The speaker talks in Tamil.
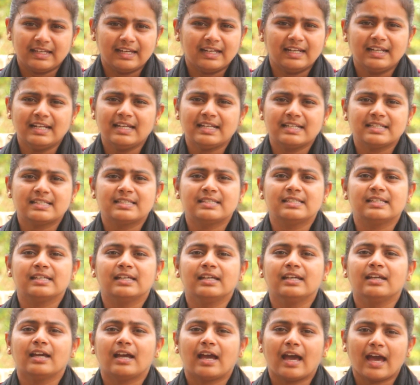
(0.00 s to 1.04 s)

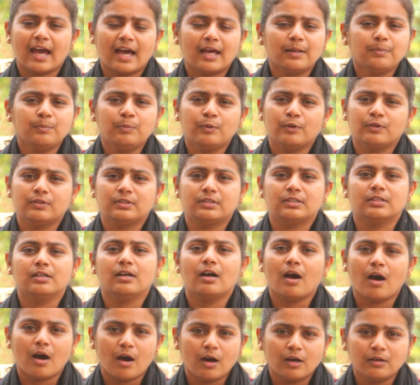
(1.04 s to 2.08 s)
எல்ஐசி ஏர்போர்ட்டு
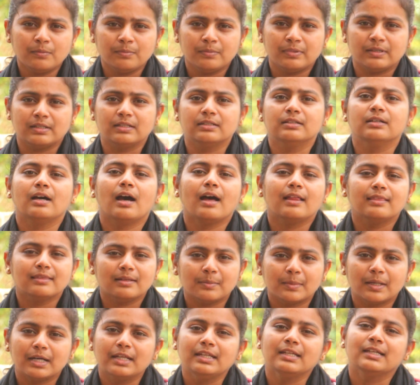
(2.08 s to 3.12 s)
ஹார்பரு
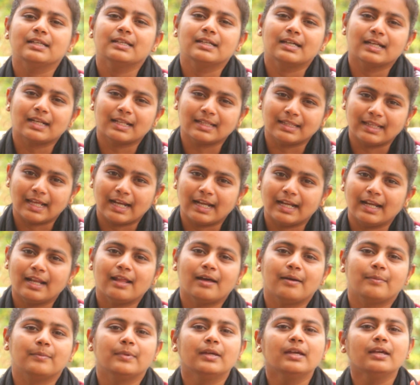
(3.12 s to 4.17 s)
அந்த மாதிரி இருக்கிறது
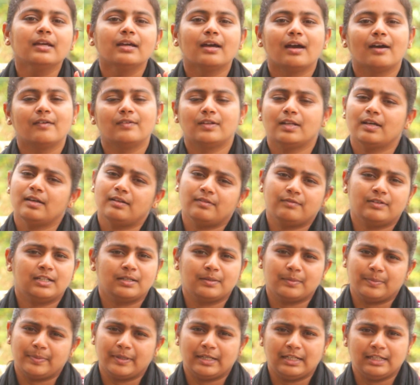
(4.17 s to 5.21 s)
எல்லாமே அவர்
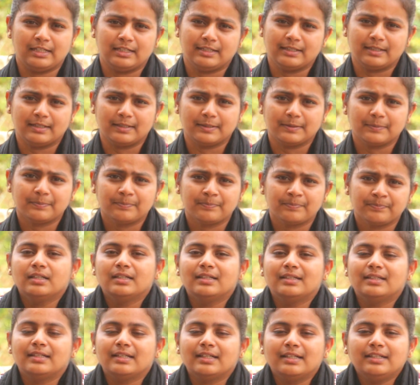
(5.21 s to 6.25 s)
அறுவடை பண்ணிட்டாரு
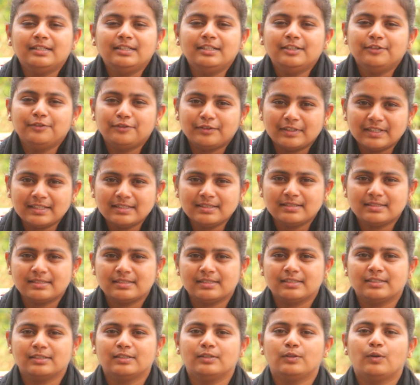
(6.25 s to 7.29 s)
ரெண்டு
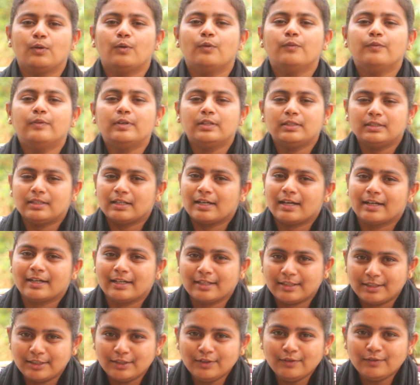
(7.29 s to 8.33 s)
ஃப்ரெண்ட்ஸு ஒவ்வொருத்தங்க
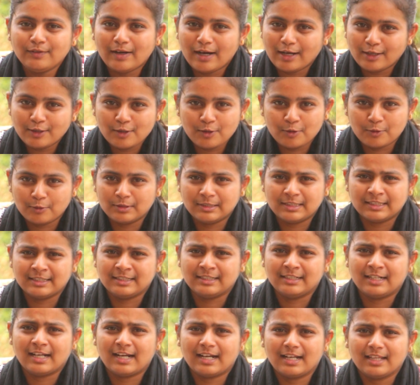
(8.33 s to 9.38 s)
கிட்டேயும் வாக்கு
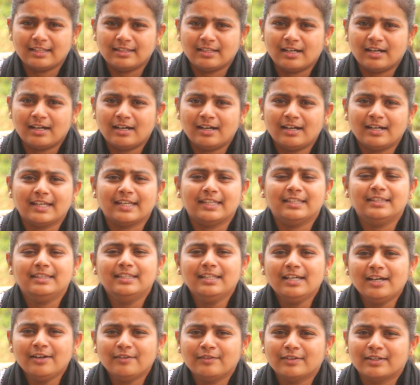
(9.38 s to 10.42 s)
கொடுத்ததுனால தான்
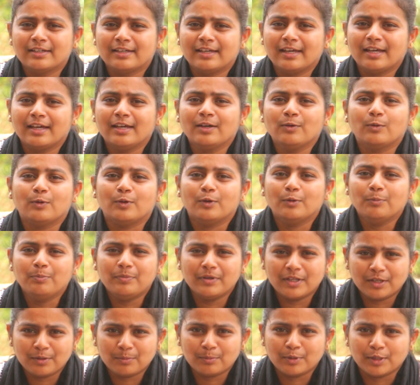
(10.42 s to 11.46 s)
இந்தியாவுக்கே ஒரு
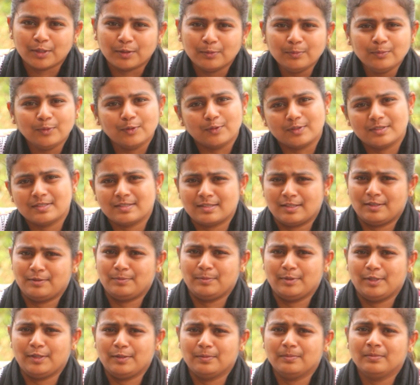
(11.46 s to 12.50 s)
பெருமையும் ஒரு
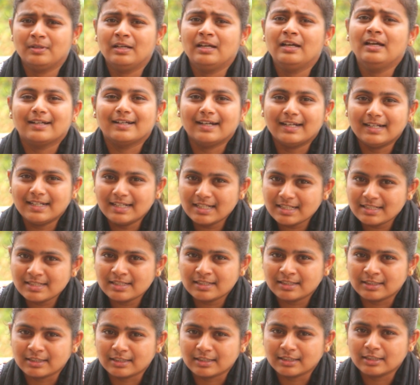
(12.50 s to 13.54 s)
சிறுமையும்
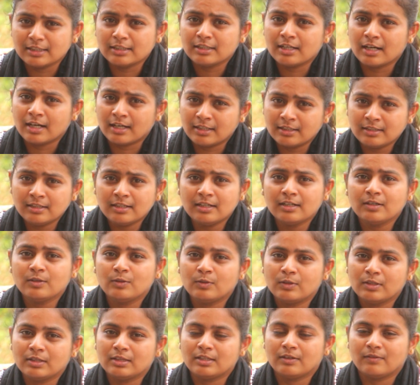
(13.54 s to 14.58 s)
கணேசனுக்கு கருணா
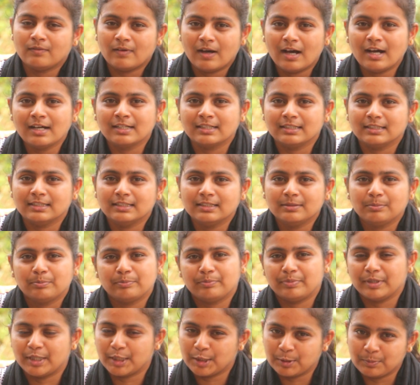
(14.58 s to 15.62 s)
கொடுத்த வாக்கு
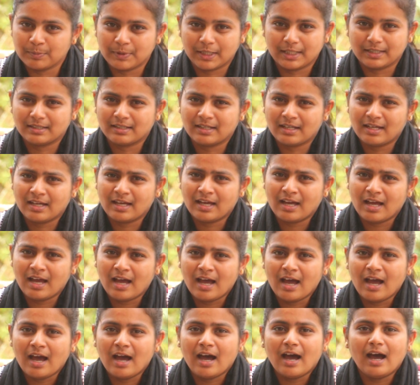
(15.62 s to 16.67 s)
பெருமை
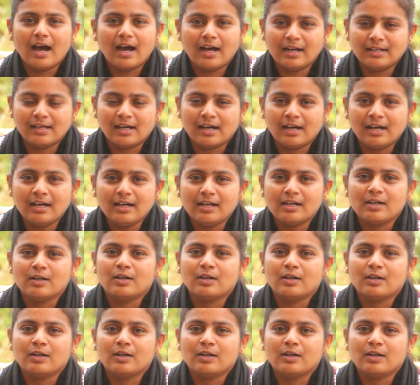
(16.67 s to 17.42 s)
ஆனால்